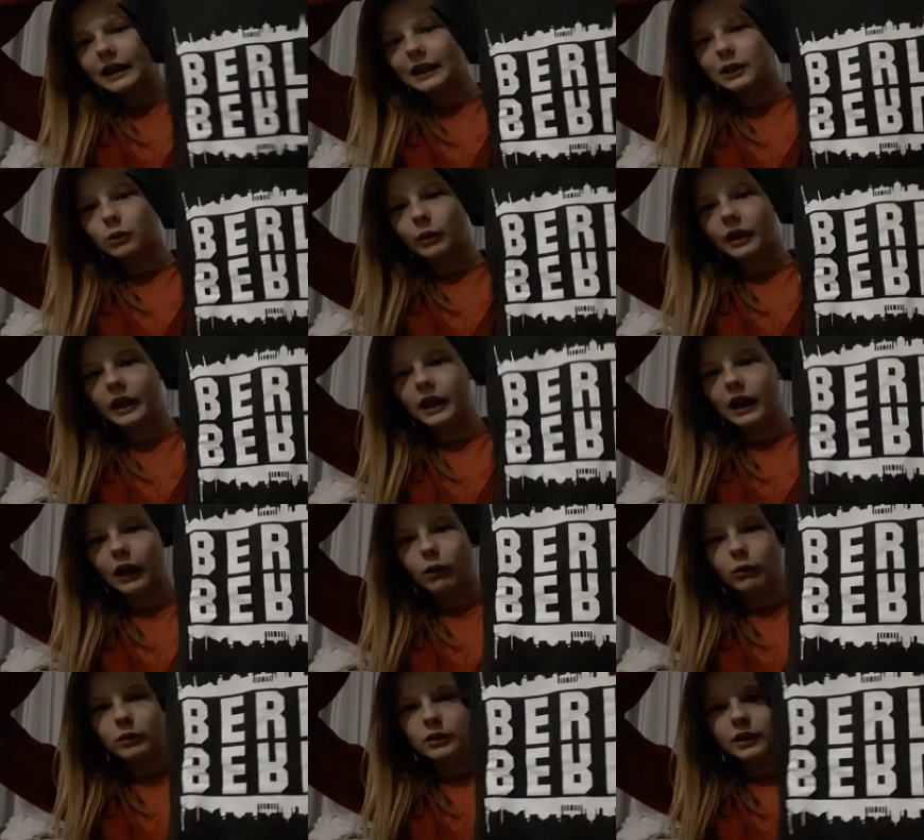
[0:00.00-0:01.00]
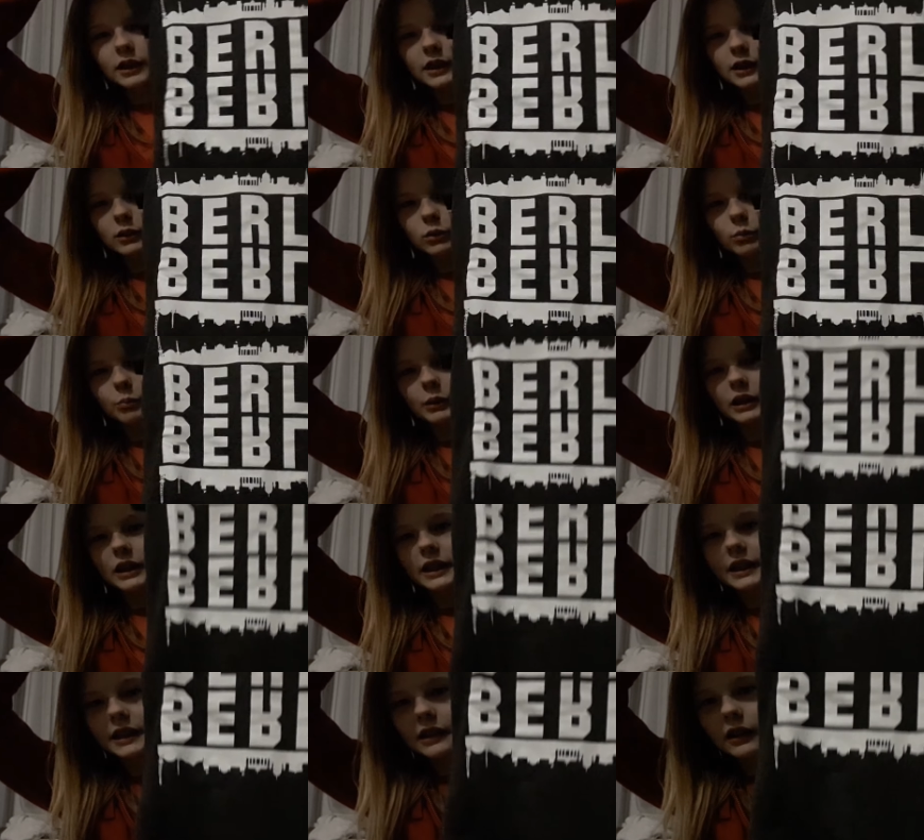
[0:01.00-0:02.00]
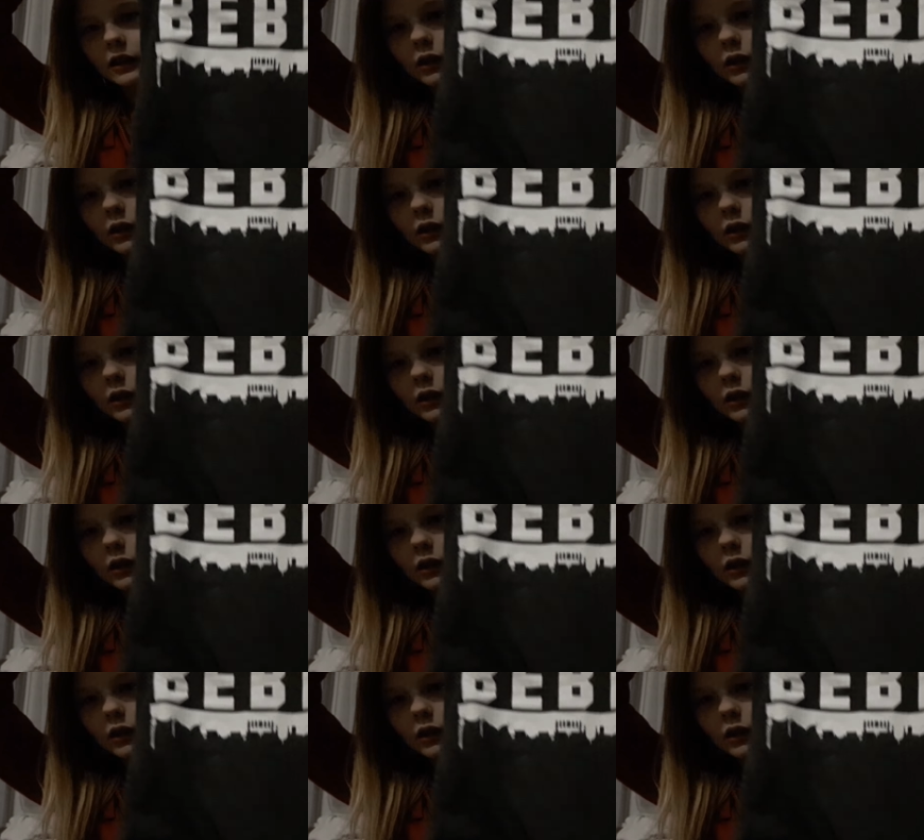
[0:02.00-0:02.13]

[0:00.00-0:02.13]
Das ist so ein Grau, und ist da so Berlin